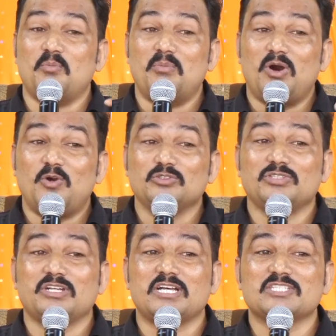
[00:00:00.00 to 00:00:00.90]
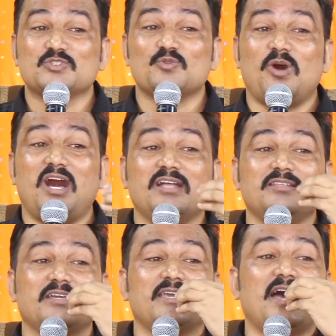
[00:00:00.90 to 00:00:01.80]
मौत का स्वाद
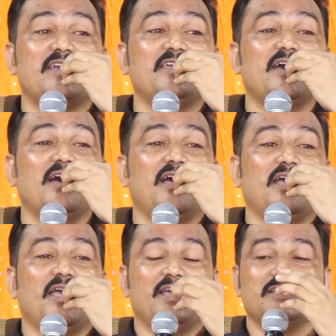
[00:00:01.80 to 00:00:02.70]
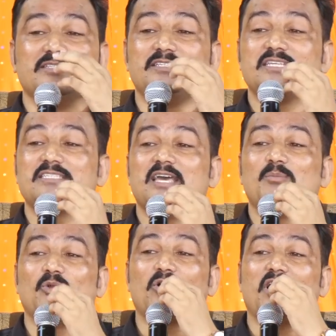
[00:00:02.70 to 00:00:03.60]
क्या किया जैसे हम
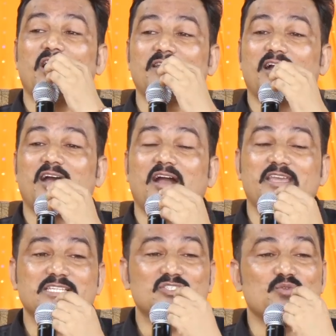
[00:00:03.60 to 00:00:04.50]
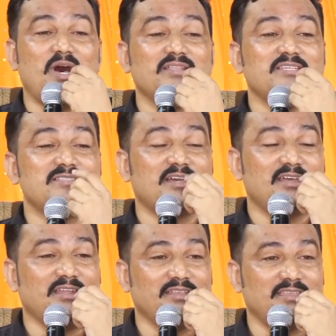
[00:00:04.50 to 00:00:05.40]
लोग खाना खा के स्वाद चख
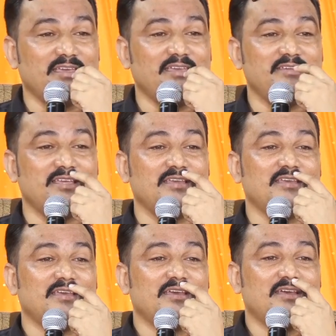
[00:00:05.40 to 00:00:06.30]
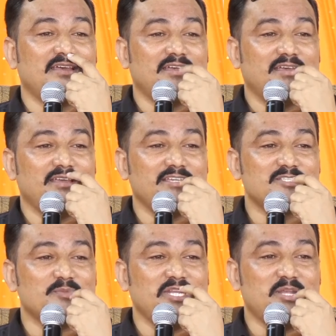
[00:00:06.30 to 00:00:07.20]
लेते हैं ये
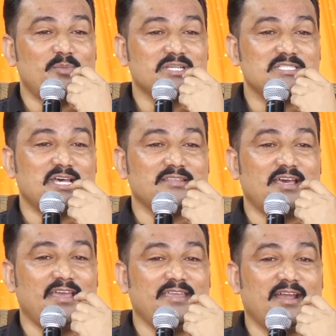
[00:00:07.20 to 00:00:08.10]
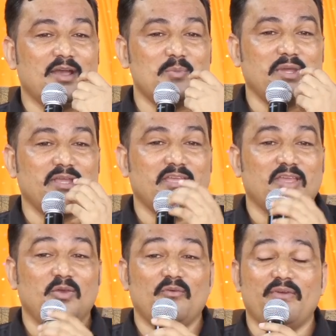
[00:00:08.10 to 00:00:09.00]
इसमें नमक ज़्यादा है या कम है
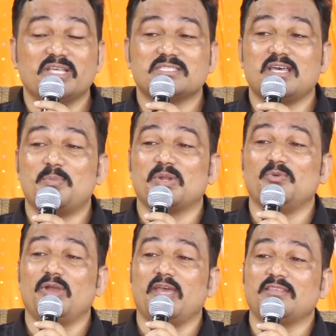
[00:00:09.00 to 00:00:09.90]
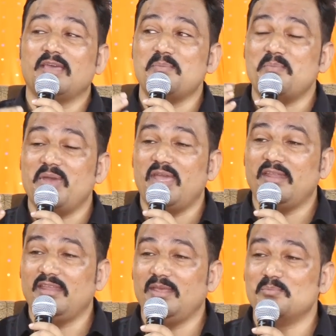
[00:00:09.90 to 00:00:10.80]
वैसा प्रभु कहता है
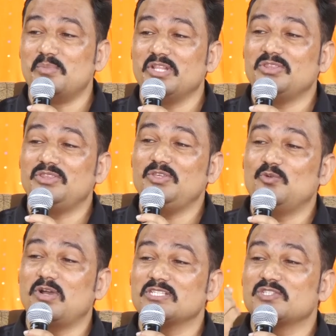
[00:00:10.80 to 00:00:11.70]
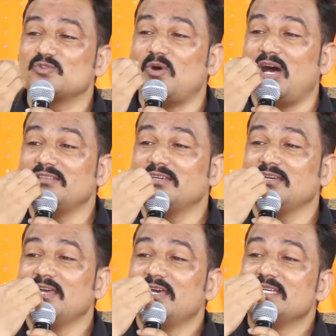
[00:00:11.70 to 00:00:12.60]
मैंने मृत्यु का स्वाद
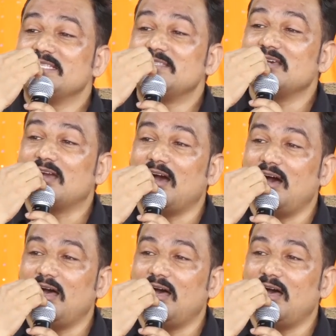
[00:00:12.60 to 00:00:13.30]
चखा